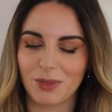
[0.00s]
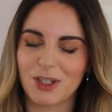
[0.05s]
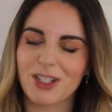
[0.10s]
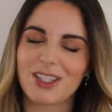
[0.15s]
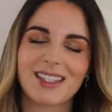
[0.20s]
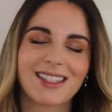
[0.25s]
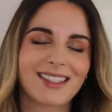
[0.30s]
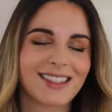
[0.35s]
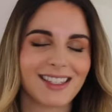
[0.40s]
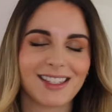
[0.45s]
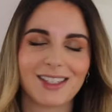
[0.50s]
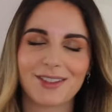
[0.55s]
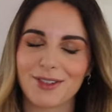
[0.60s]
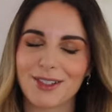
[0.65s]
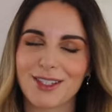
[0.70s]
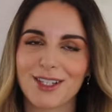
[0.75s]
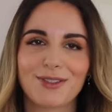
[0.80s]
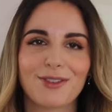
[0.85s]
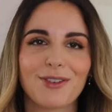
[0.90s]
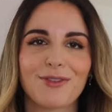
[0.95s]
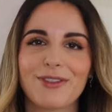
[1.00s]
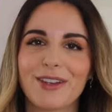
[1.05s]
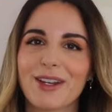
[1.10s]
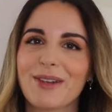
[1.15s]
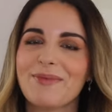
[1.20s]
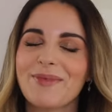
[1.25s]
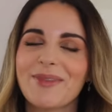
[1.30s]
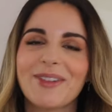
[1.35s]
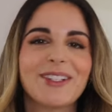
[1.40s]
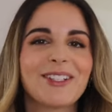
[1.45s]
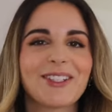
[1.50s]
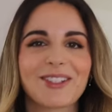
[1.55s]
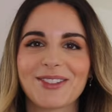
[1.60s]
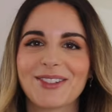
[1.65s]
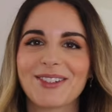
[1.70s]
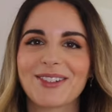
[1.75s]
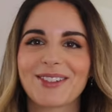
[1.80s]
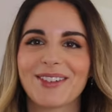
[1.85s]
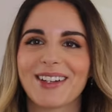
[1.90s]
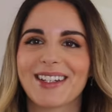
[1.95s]
mas de certeza que vocês vão ver muitos
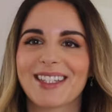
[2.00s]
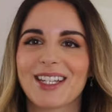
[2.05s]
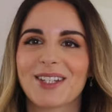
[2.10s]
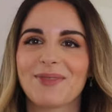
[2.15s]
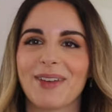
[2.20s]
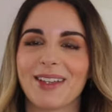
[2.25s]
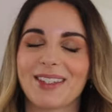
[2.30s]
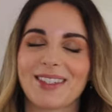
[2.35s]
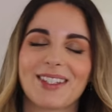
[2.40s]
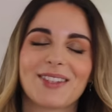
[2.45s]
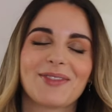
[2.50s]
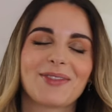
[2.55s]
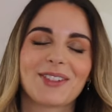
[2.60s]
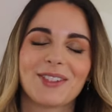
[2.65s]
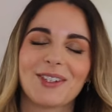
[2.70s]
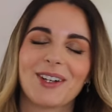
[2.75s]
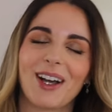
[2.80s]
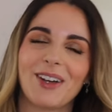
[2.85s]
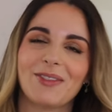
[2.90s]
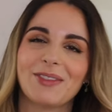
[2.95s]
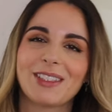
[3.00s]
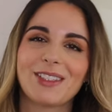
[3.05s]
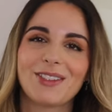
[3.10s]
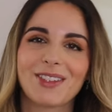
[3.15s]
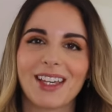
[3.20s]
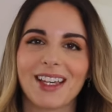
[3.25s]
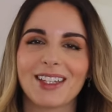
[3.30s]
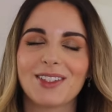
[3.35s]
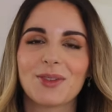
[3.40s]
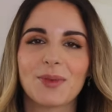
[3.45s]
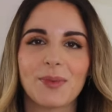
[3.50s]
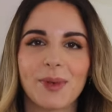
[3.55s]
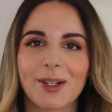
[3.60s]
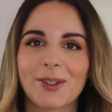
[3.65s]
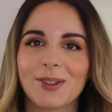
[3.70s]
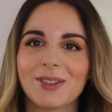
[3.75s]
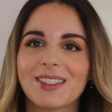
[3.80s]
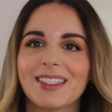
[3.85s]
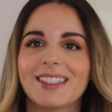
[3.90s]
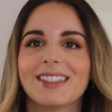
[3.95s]
looks com estas peças porque eu realmente fiquei super
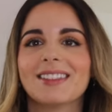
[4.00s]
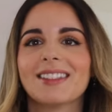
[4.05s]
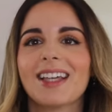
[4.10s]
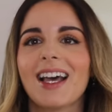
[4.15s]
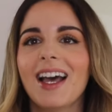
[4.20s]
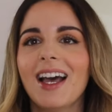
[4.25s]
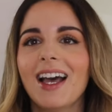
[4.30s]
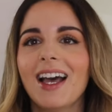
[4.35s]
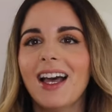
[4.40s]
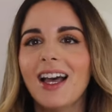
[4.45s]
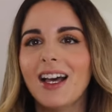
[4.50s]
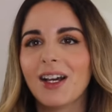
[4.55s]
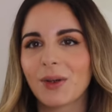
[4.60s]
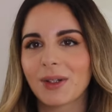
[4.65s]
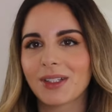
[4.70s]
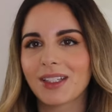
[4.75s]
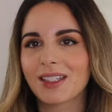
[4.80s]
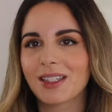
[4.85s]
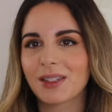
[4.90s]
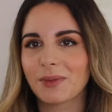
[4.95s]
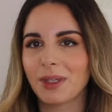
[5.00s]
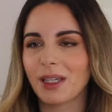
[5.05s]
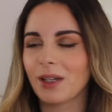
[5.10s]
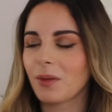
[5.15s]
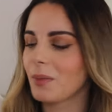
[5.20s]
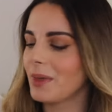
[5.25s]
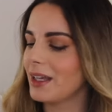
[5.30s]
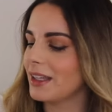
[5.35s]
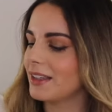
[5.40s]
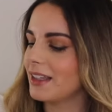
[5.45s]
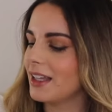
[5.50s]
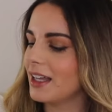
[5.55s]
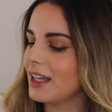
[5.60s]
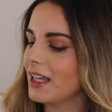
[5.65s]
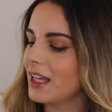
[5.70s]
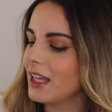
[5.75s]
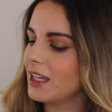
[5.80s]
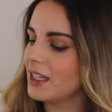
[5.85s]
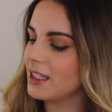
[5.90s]
contente quando recebi a encomenda.